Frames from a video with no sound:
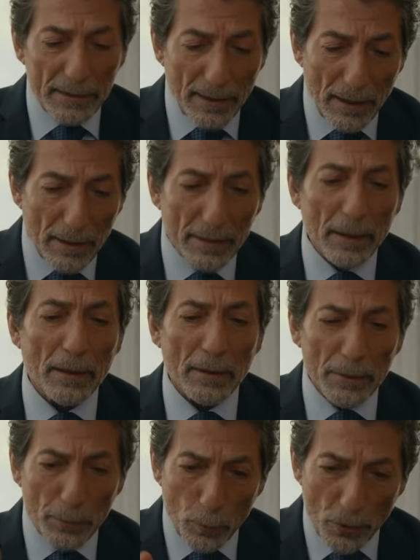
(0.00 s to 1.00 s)
İtalya'dan
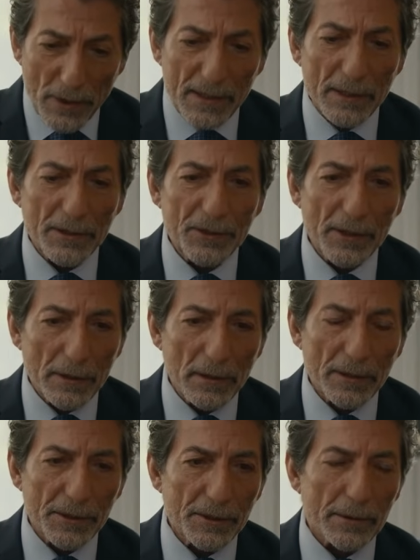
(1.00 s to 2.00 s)
alıp burada
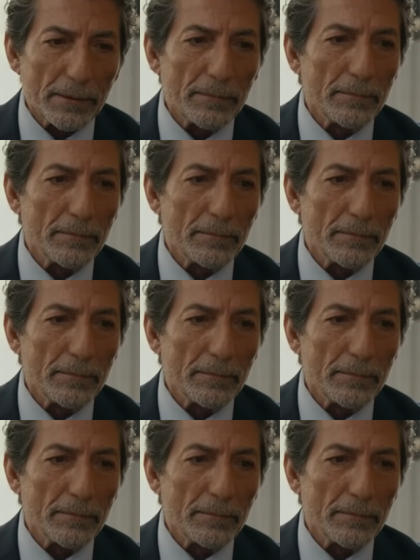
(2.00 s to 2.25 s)
satacaklar işte.